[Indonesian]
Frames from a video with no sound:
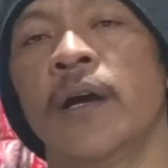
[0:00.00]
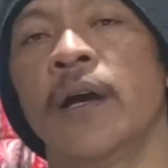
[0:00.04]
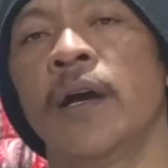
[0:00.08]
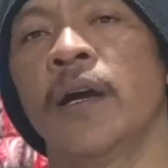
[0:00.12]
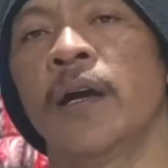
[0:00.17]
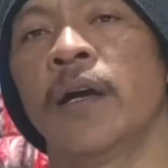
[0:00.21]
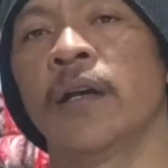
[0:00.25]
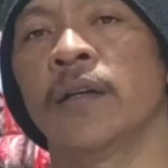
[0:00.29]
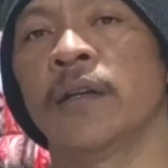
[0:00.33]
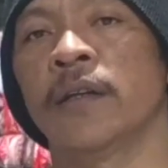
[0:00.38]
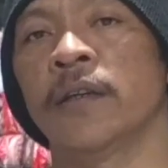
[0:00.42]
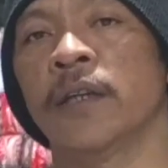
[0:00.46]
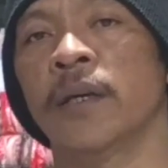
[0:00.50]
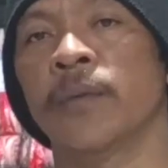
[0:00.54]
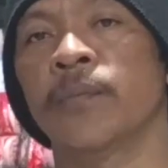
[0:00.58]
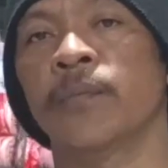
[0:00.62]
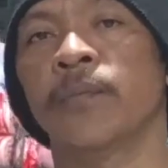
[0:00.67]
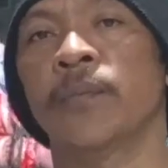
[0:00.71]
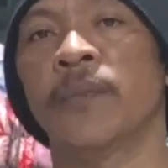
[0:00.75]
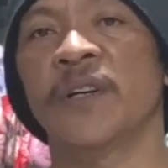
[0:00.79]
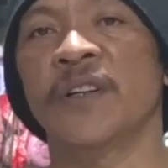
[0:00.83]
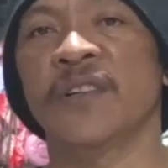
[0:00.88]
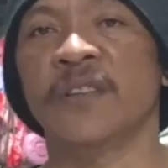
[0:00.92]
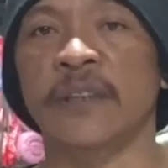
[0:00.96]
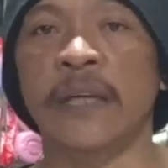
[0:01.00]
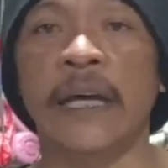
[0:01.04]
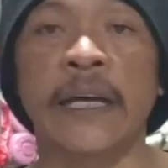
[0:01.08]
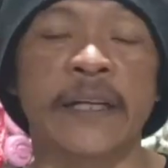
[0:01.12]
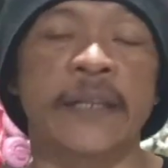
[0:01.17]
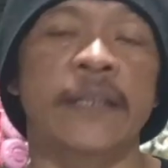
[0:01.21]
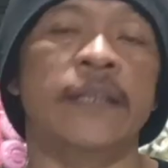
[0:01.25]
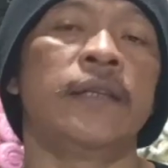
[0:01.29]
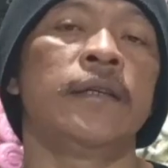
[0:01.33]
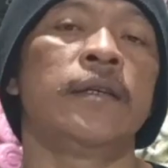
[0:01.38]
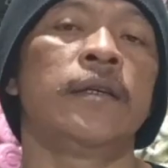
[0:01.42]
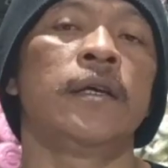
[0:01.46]
agar tetap
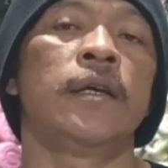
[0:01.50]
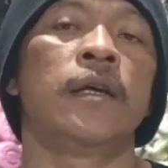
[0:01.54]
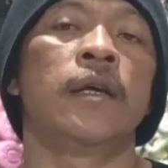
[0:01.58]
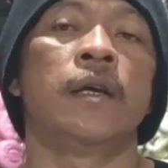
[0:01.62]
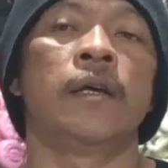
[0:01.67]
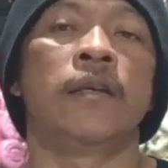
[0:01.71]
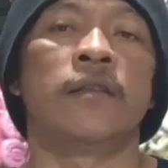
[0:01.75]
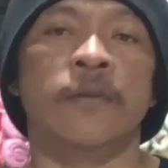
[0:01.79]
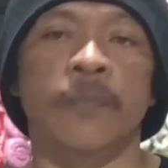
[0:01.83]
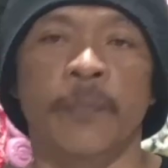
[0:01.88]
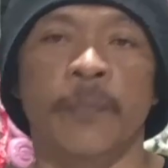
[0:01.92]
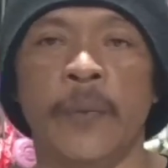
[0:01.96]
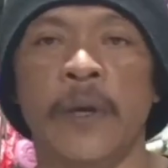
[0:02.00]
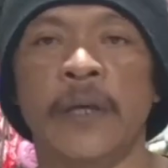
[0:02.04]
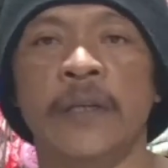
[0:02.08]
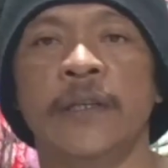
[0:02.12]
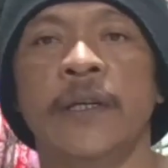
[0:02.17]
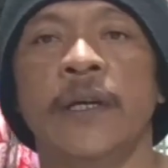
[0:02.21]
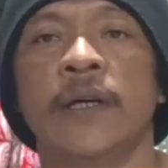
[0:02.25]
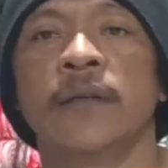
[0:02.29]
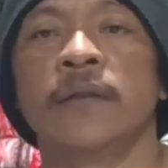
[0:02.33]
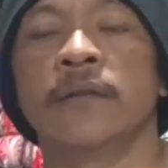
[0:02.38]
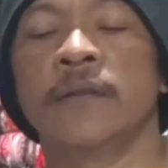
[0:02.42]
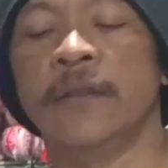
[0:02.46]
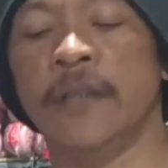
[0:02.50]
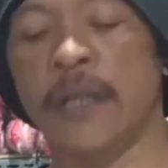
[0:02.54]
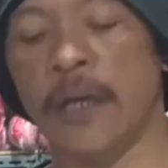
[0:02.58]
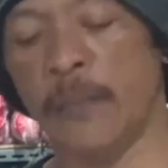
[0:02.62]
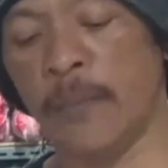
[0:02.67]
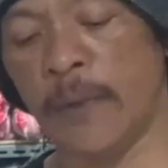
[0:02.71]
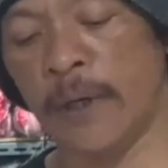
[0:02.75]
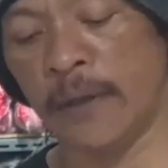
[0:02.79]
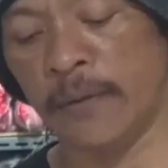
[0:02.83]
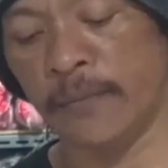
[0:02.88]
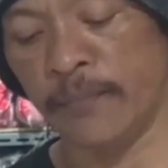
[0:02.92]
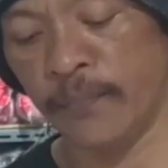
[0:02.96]
lestari sepanjang
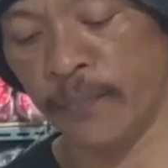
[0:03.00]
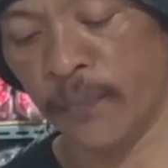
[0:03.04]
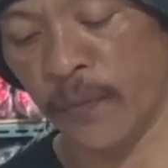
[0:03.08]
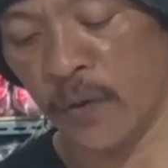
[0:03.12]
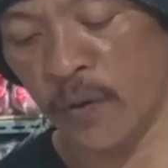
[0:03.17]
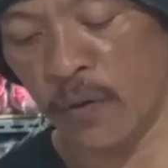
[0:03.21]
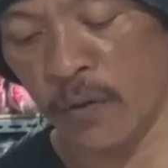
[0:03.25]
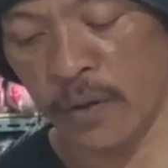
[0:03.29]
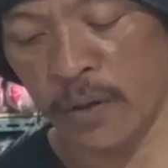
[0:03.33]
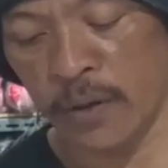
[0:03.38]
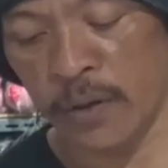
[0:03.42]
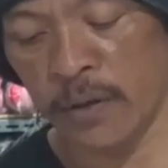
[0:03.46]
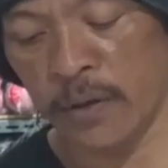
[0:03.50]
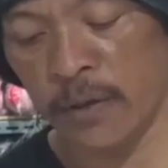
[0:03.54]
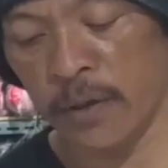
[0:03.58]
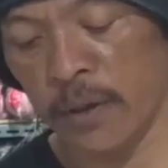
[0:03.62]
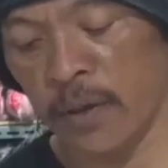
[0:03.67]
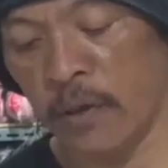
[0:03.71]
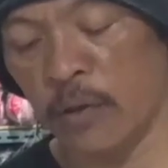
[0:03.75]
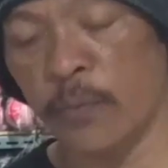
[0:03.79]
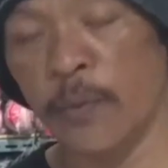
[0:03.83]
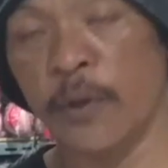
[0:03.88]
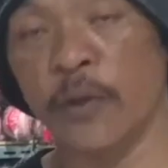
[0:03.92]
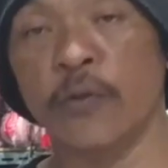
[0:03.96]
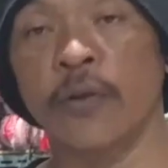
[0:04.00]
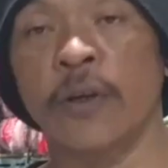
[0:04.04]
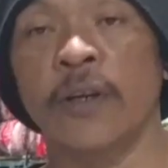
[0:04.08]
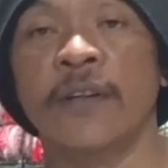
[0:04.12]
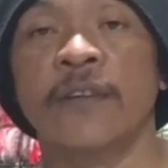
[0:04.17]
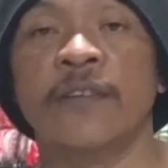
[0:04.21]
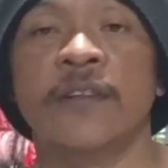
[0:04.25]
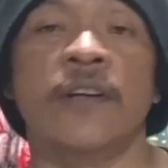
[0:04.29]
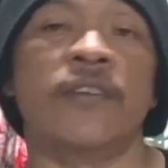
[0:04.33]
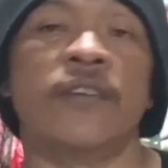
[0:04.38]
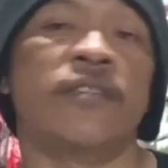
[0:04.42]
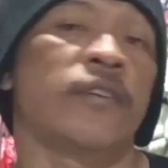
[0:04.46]
zaman oh, jangan lupa juga
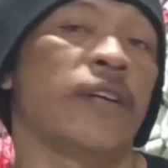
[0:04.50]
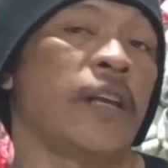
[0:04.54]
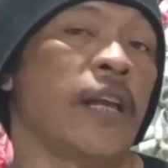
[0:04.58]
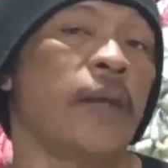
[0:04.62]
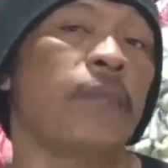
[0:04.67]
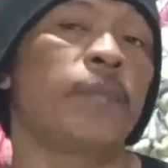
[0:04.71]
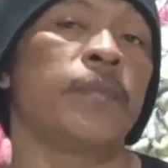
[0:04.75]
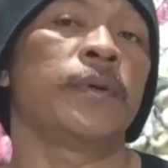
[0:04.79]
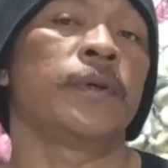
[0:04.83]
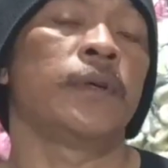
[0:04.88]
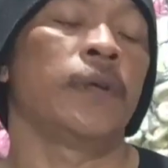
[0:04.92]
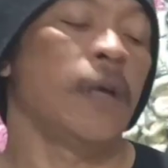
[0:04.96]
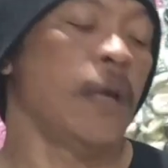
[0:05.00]
di subscribe